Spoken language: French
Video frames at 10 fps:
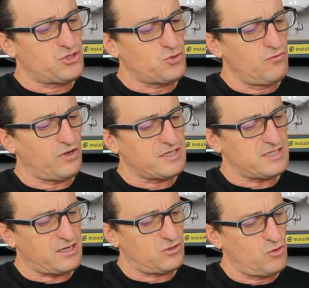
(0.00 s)
s'ouvre
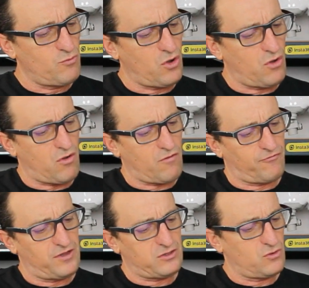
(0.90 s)
exactement en
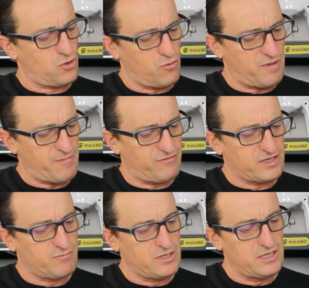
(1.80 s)
fait comme un
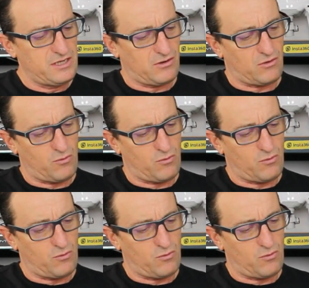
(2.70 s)
Mavic Mini.